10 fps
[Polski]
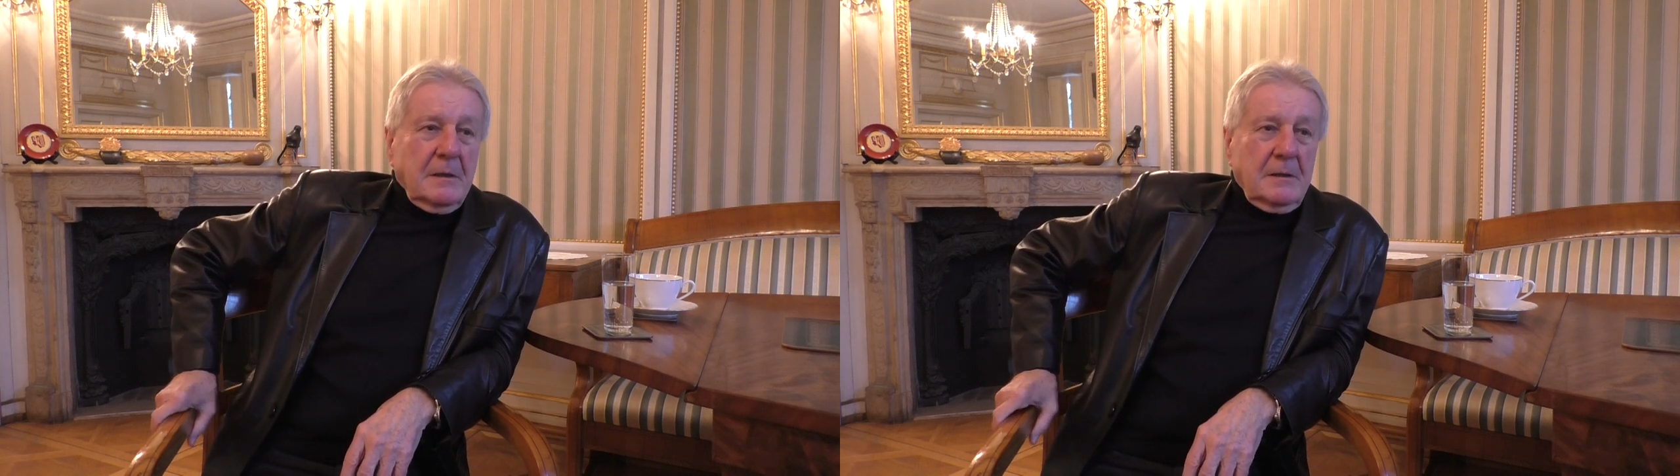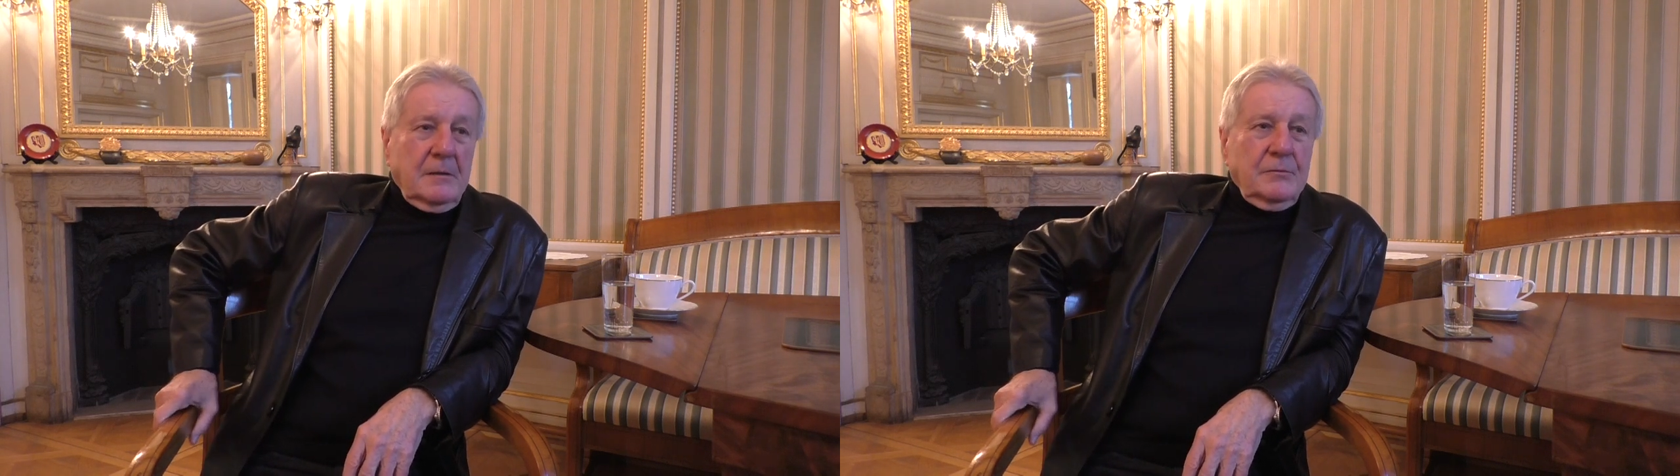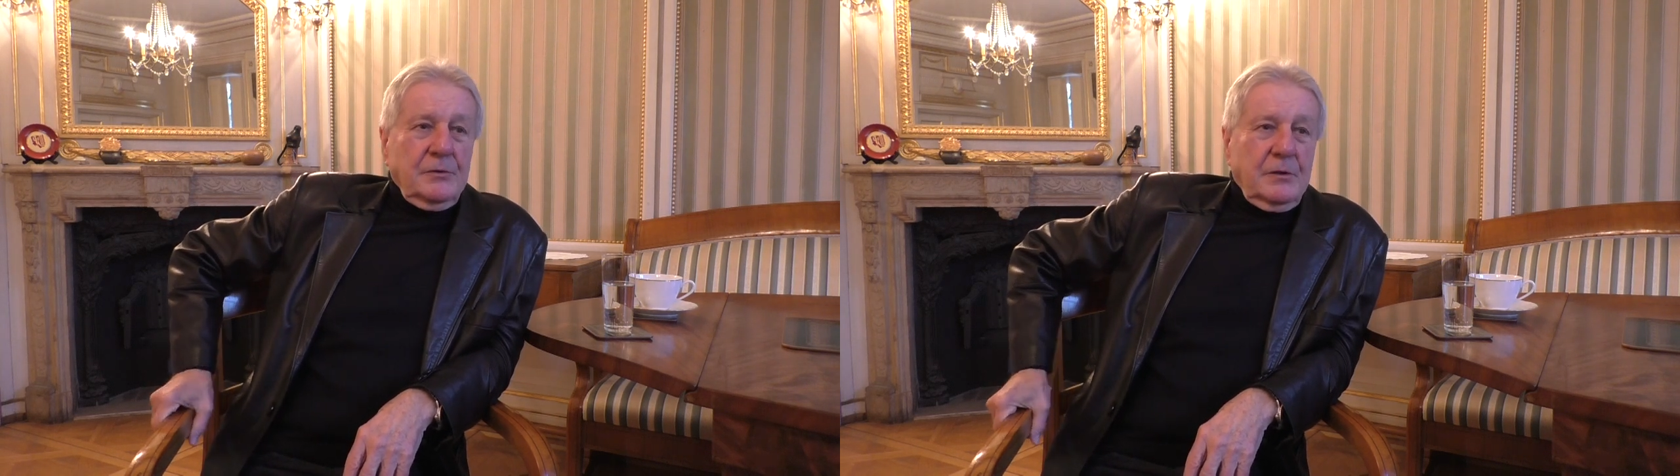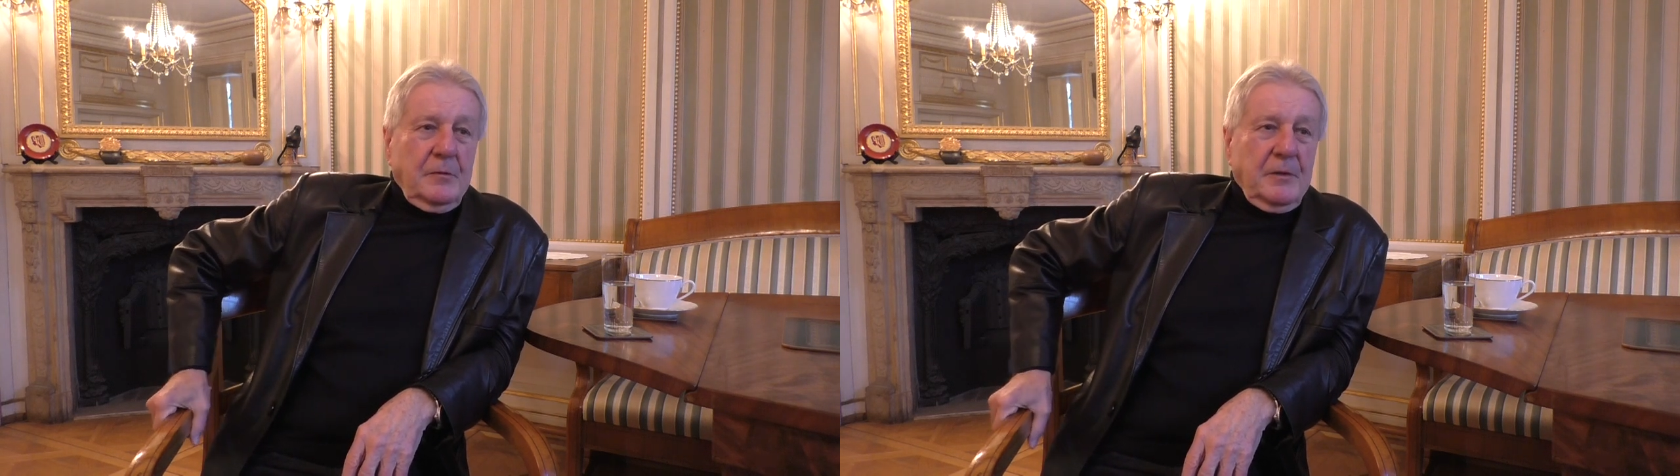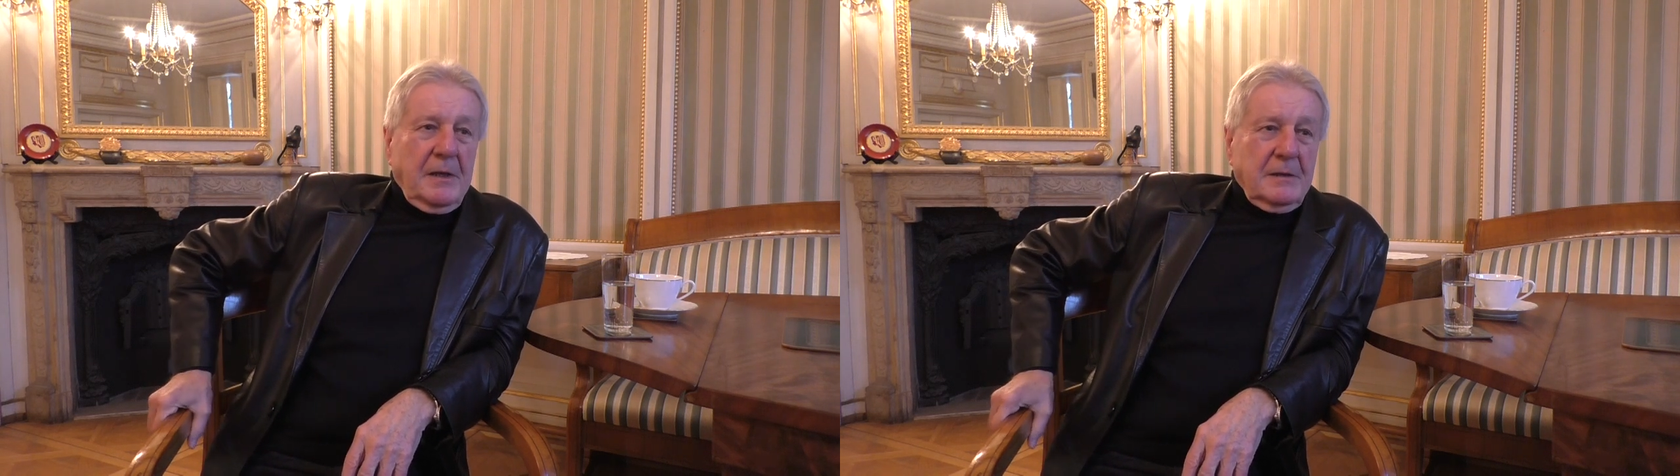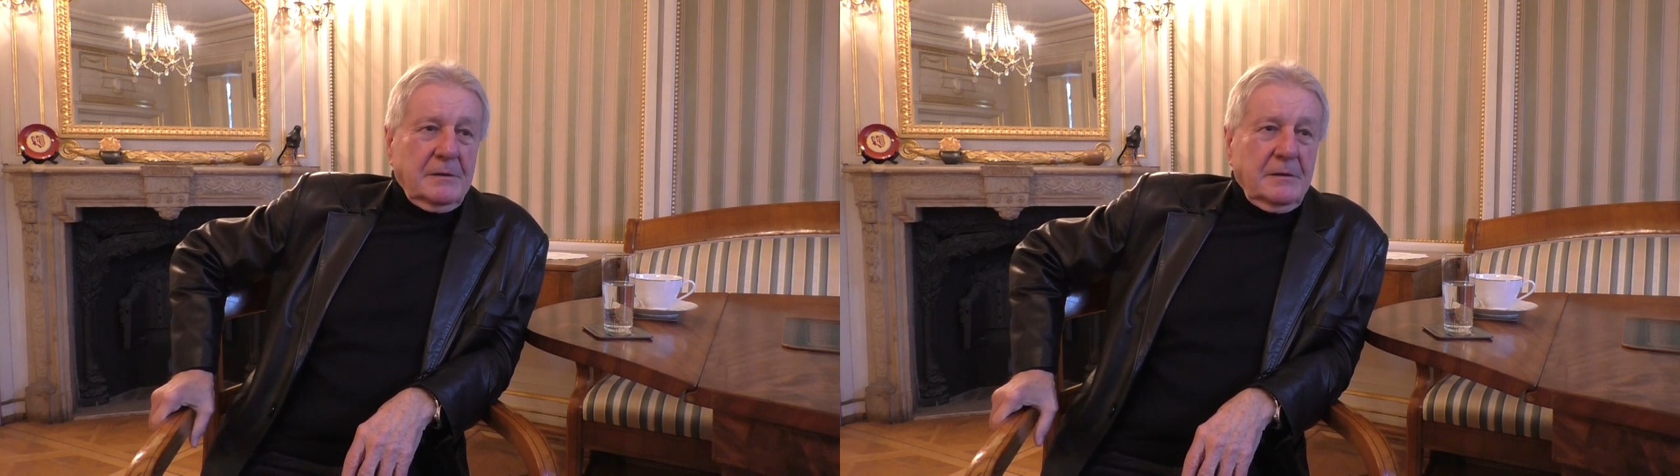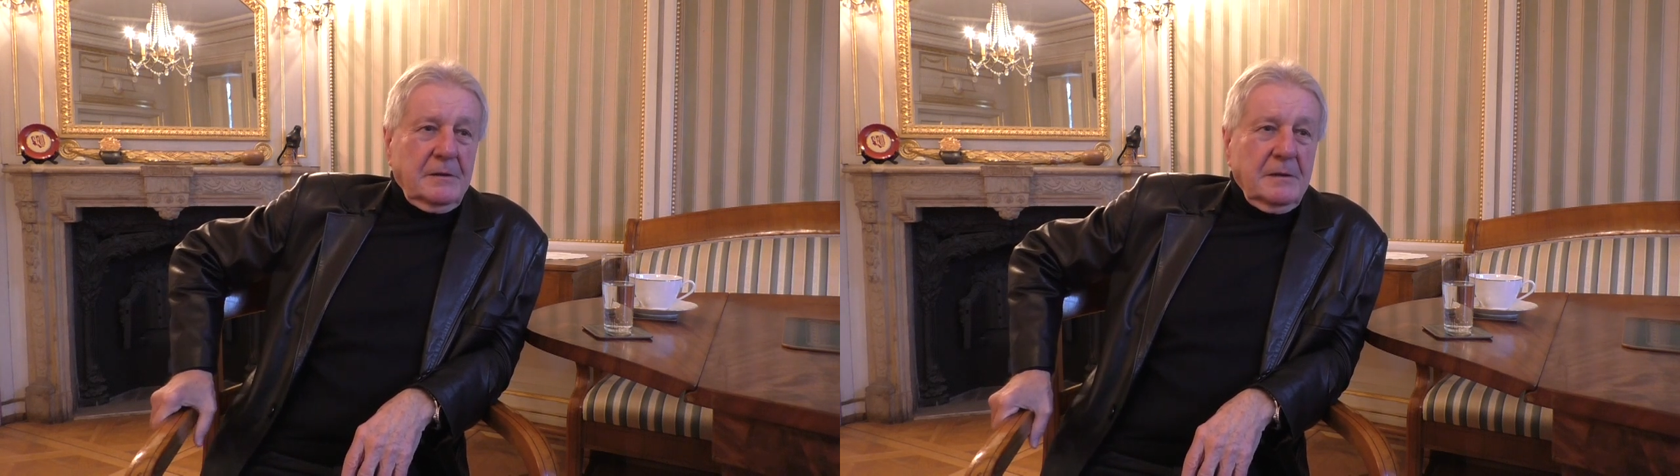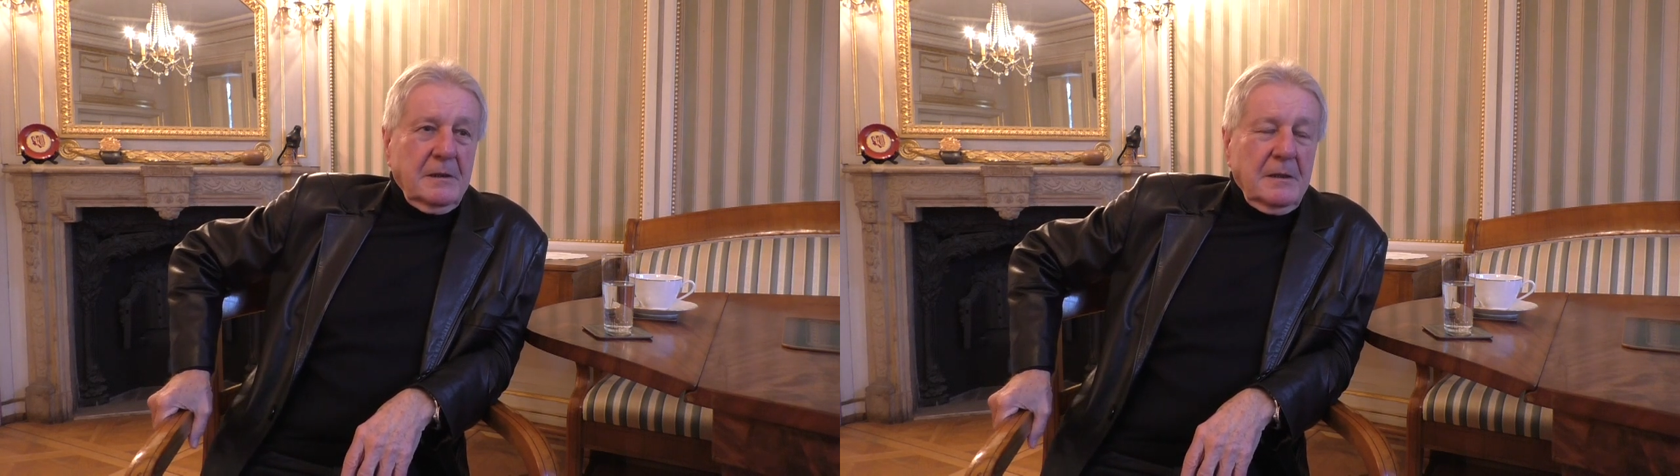e, ludzi do pracy,